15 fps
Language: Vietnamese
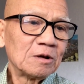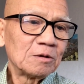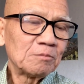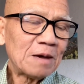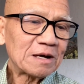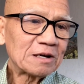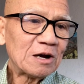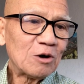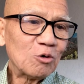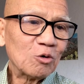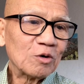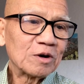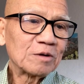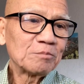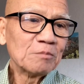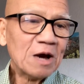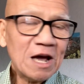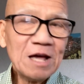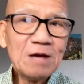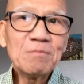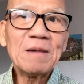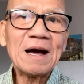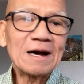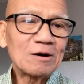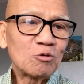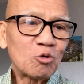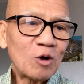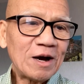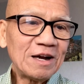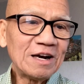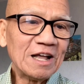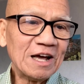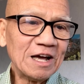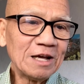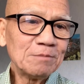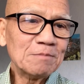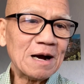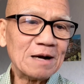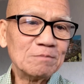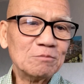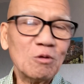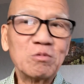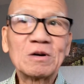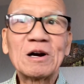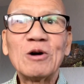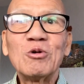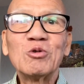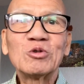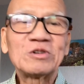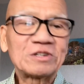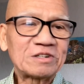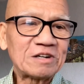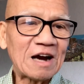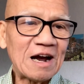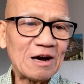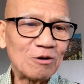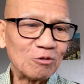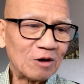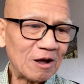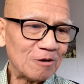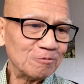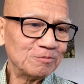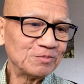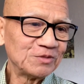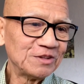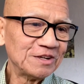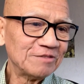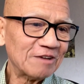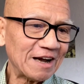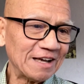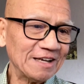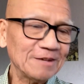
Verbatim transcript: bắt đầu bế mạc khóa lễ bằng một câu trào lộng như vậy